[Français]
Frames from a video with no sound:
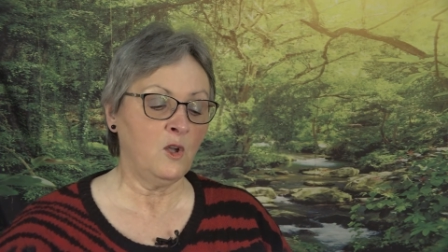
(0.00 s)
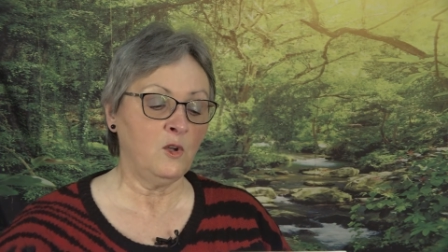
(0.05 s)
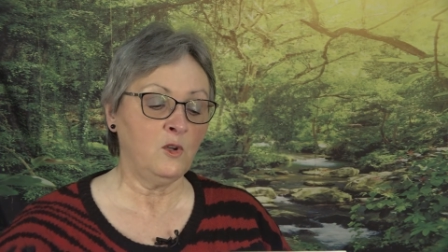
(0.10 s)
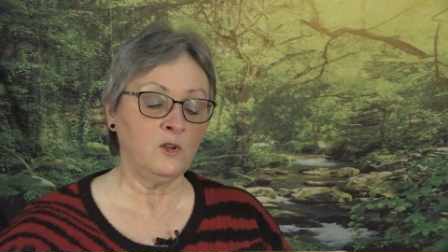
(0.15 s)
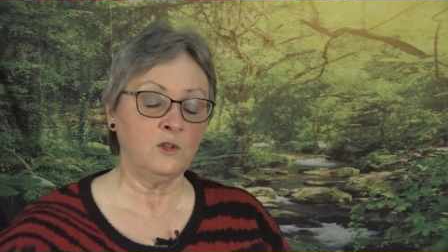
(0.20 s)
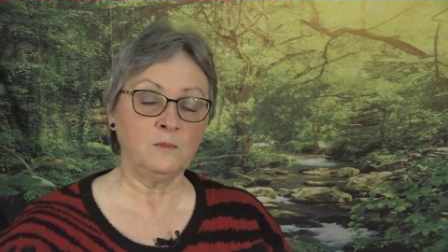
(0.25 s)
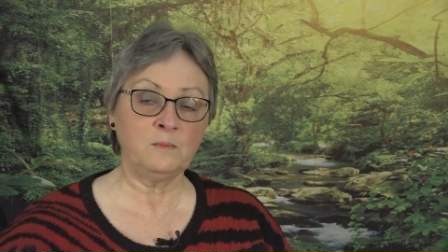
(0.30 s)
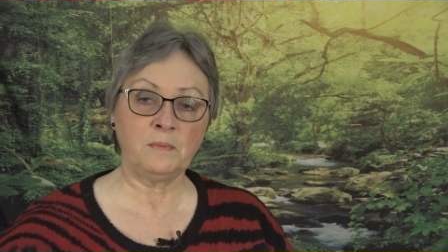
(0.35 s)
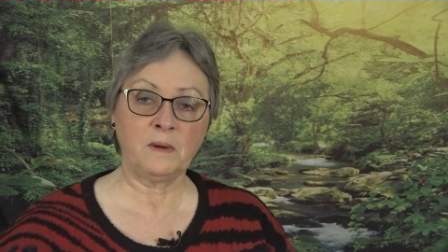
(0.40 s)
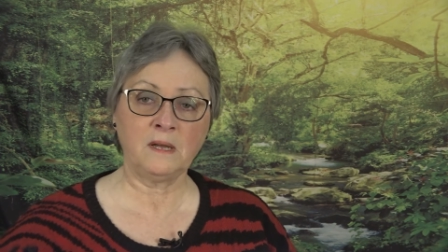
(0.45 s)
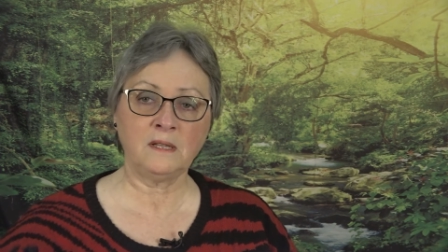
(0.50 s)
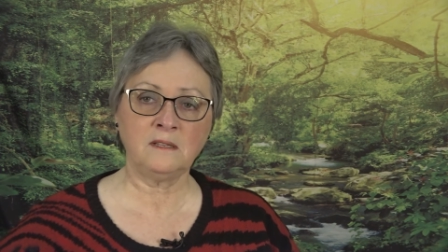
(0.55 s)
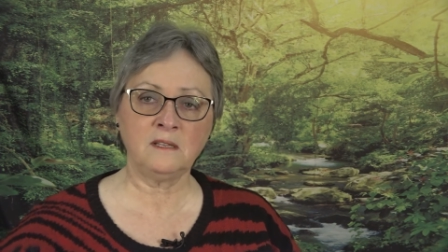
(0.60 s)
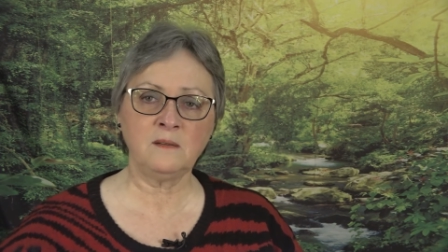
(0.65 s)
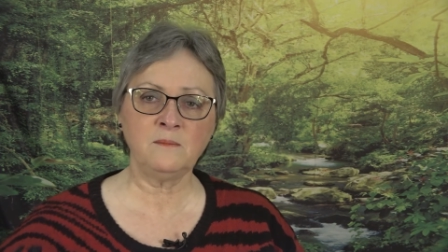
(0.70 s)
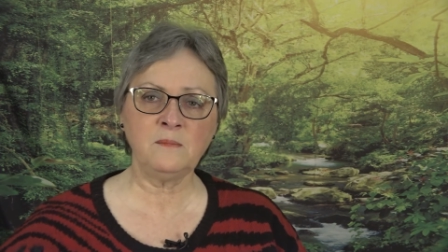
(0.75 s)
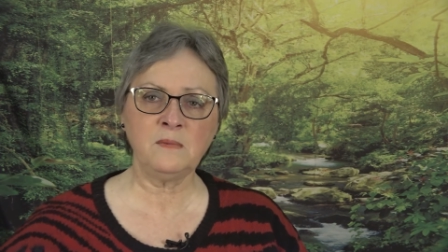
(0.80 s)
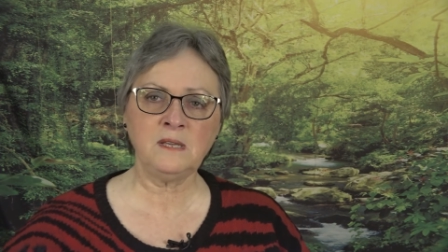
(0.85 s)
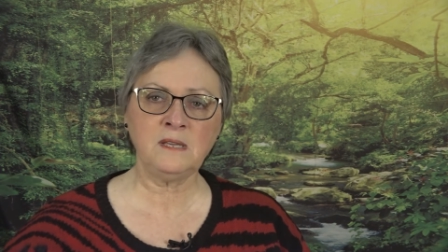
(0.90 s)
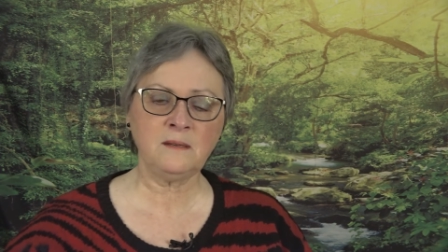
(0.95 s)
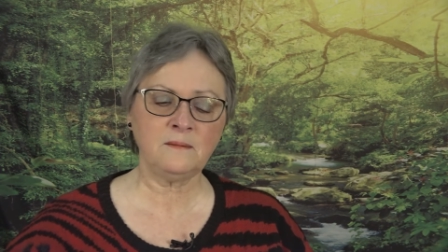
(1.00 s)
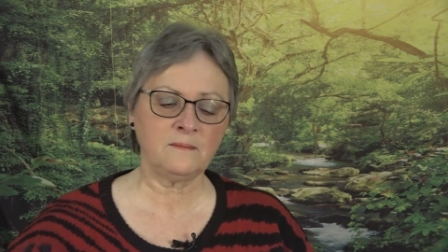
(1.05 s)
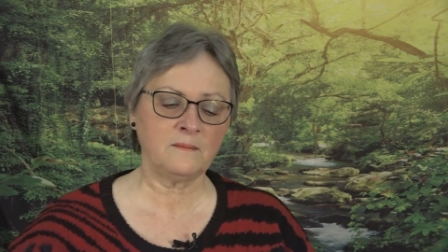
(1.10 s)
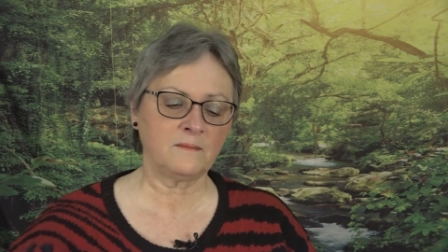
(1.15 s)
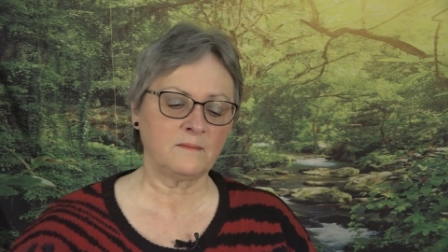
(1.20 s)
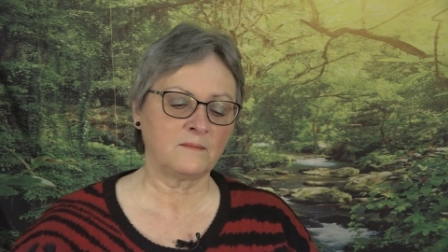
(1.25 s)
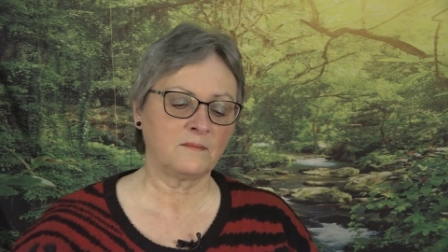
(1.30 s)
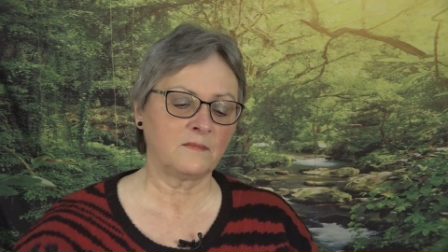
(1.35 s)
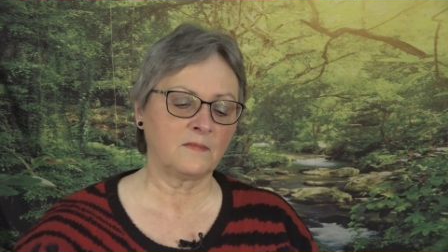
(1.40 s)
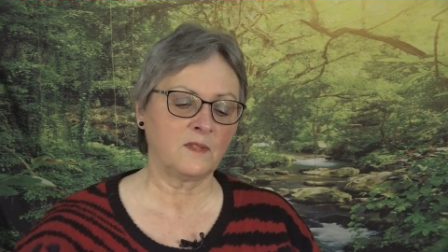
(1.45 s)
Une pandémie,
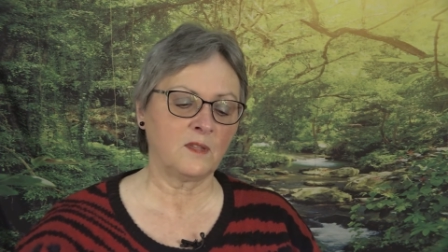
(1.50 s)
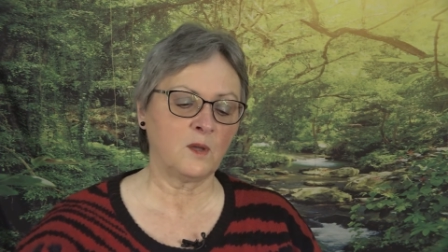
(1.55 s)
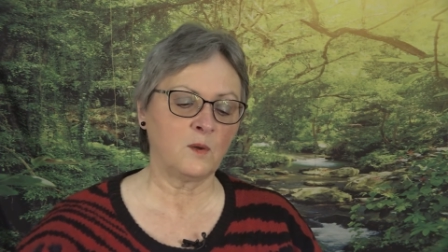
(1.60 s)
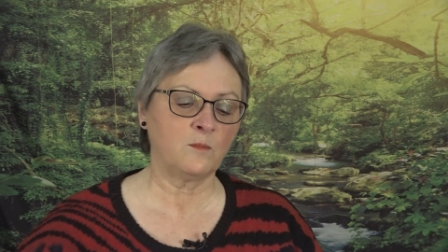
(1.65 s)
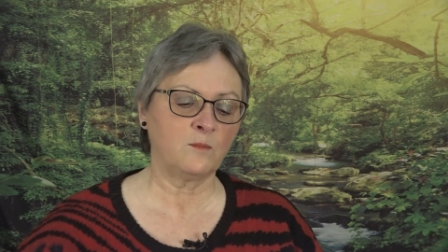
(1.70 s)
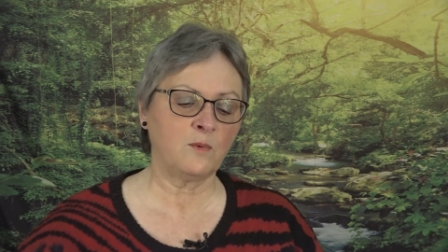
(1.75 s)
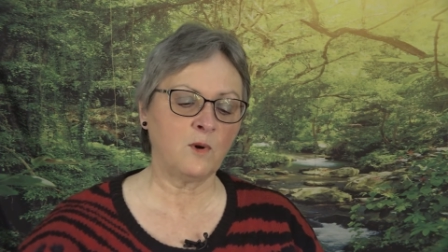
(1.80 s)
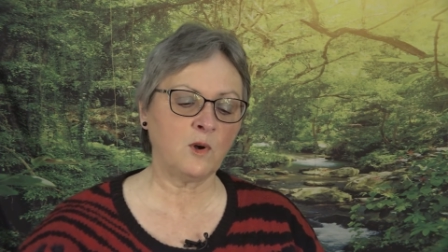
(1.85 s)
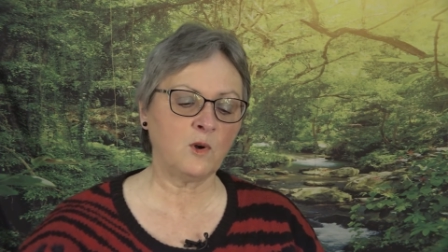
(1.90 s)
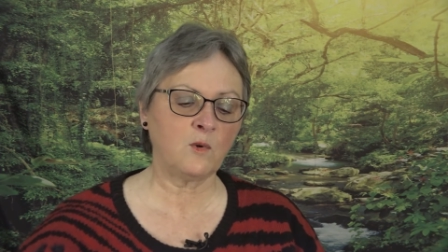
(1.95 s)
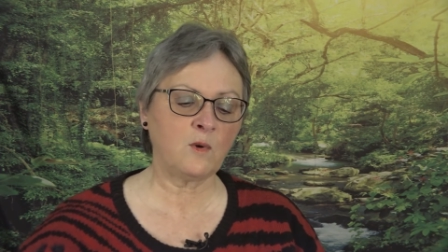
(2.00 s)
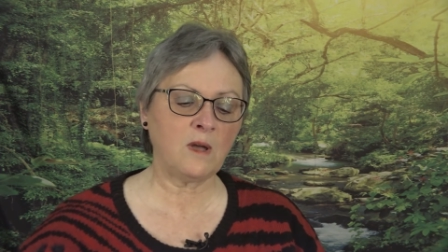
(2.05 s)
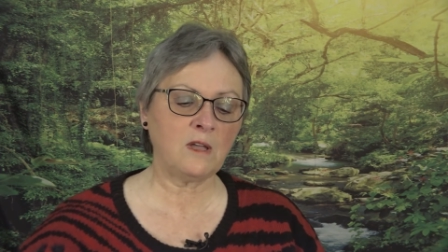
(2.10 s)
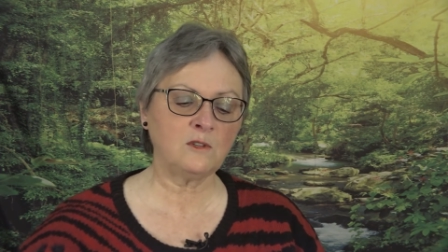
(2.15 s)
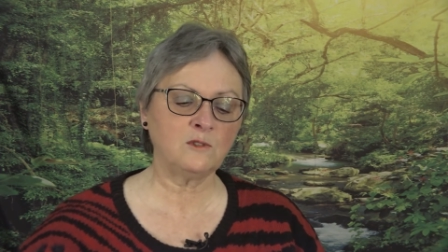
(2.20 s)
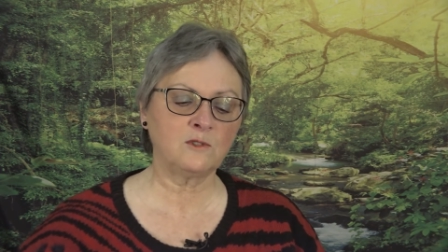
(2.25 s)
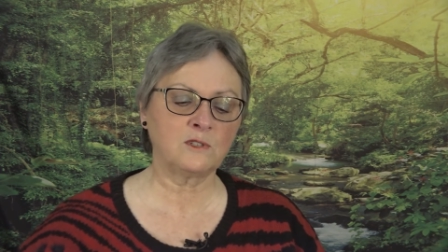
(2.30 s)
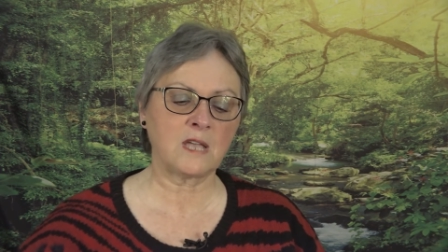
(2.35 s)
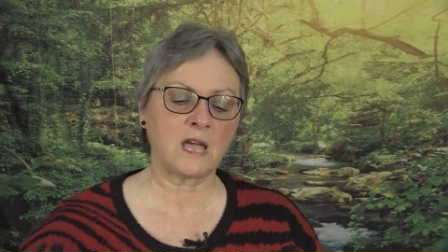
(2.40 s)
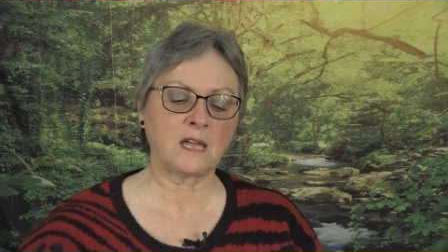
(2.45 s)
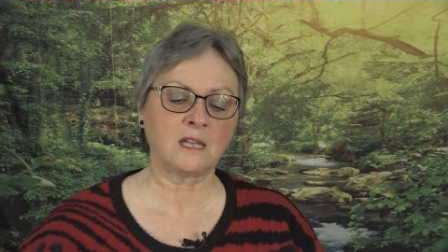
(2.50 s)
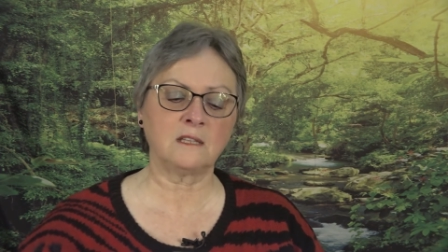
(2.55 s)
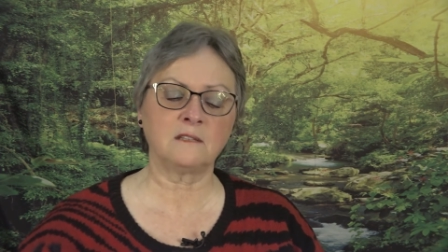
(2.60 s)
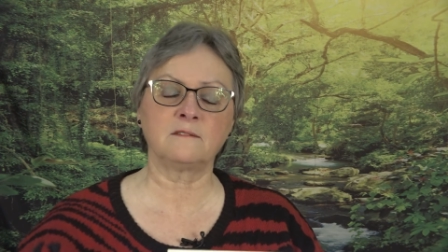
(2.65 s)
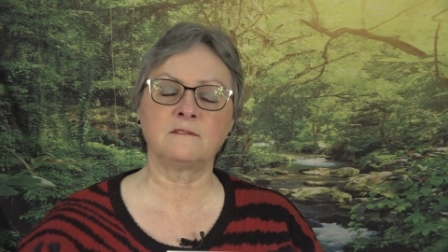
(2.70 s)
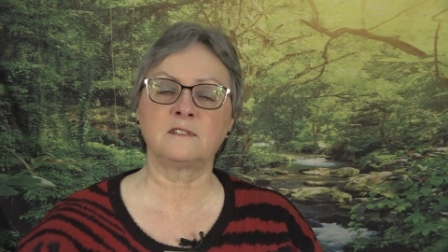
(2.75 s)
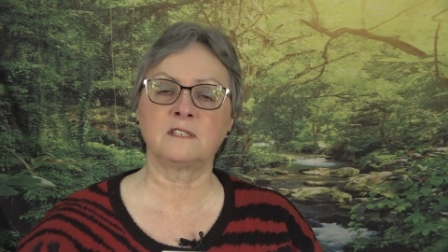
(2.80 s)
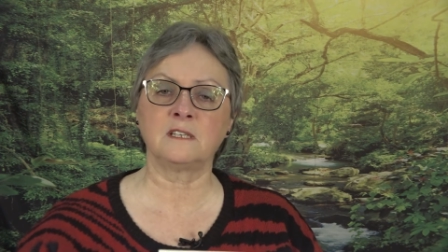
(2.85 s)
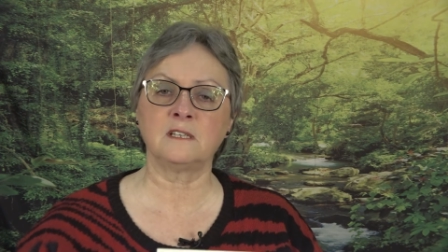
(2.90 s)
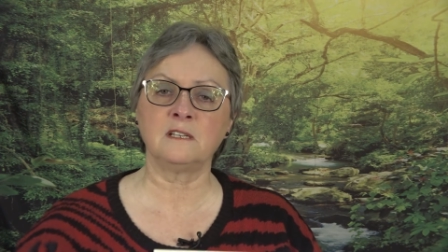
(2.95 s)
pourquoi nous
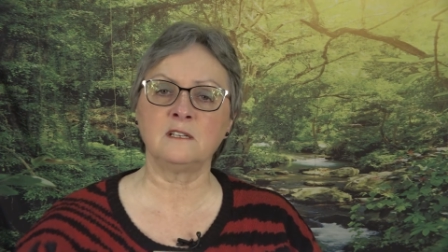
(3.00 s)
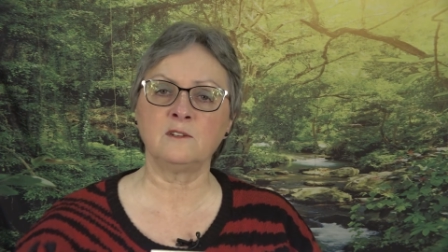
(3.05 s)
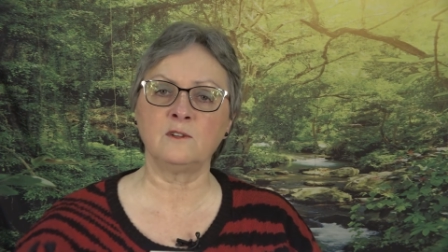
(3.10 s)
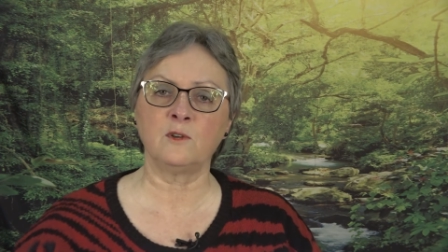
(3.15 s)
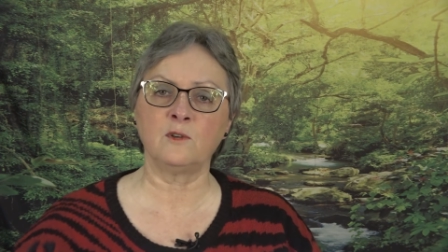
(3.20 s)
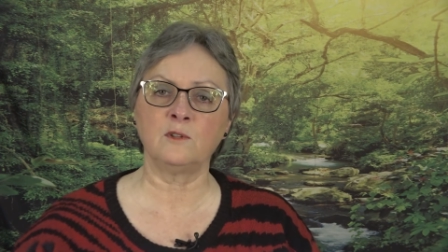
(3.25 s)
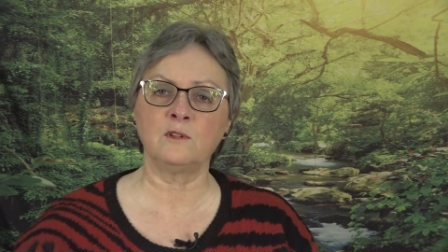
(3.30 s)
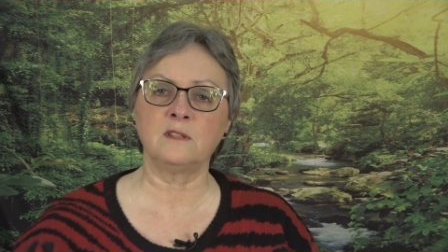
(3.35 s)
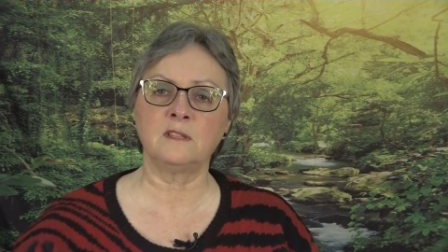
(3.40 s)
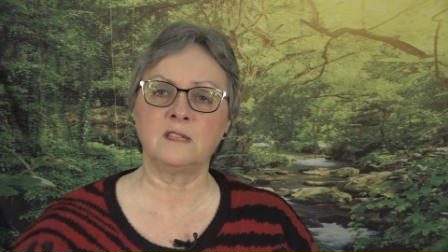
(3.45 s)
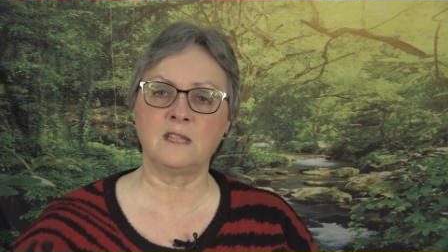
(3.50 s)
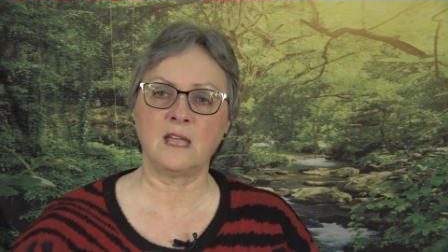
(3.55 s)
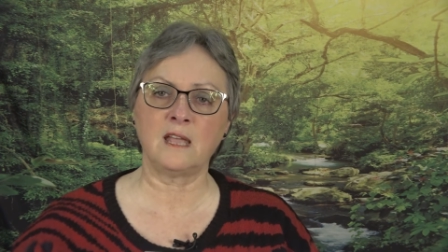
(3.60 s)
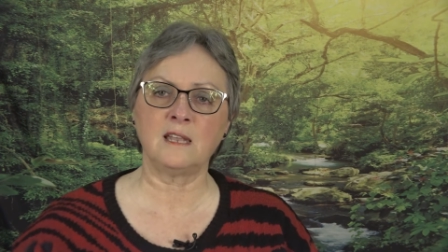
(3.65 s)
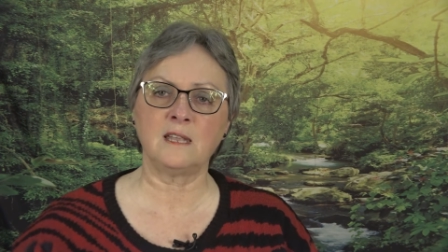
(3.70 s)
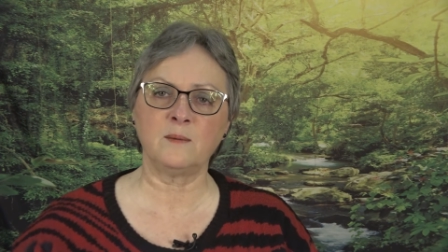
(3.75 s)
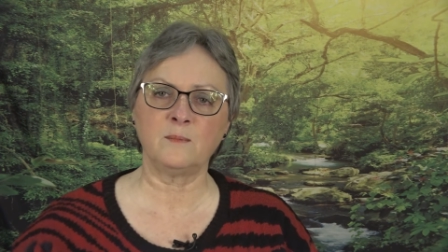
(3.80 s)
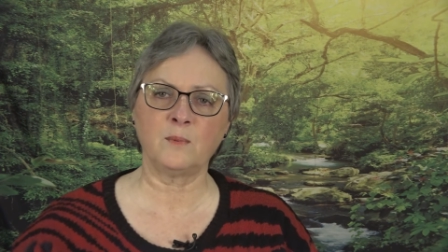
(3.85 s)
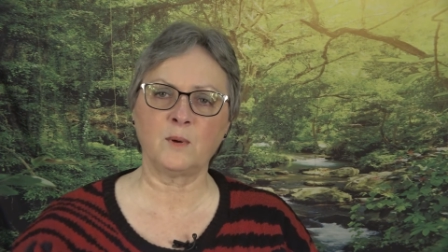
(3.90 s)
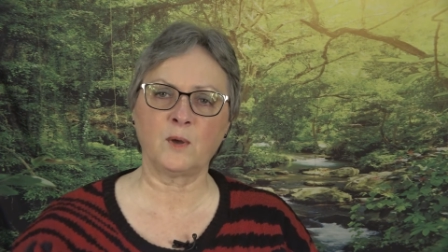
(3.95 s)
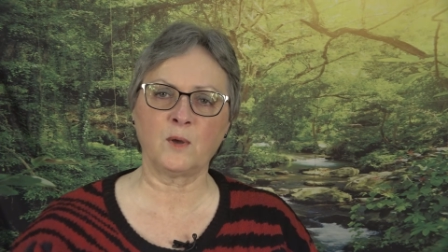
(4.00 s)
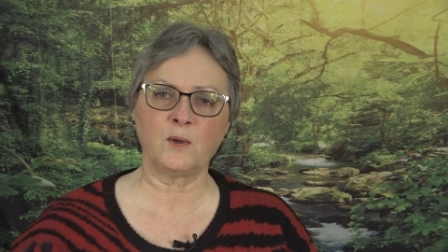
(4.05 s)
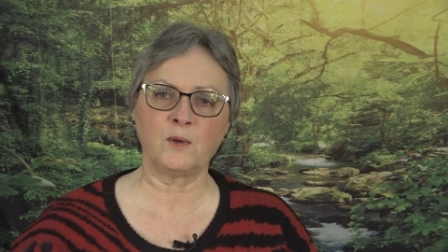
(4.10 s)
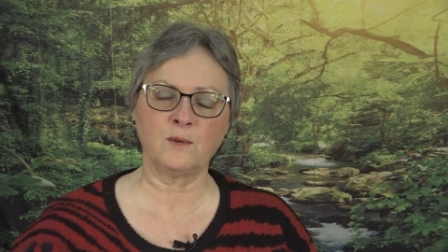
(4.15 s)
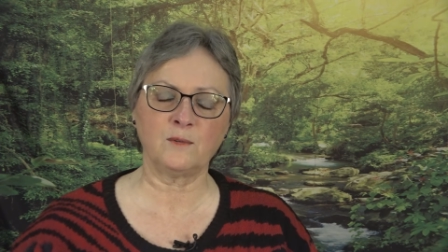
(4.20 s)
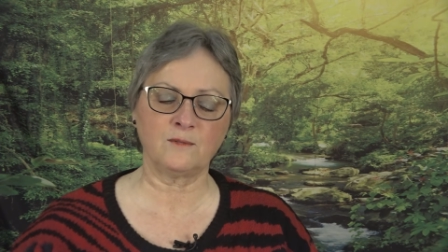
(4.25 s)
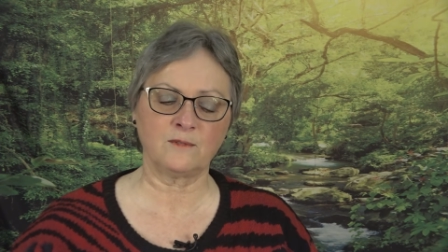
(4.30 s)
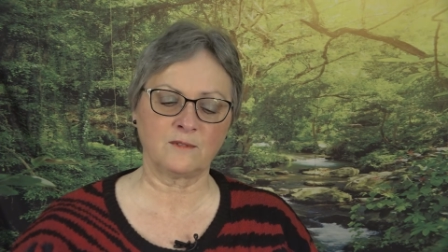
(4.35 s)
arrive-t-il une telle épreuve?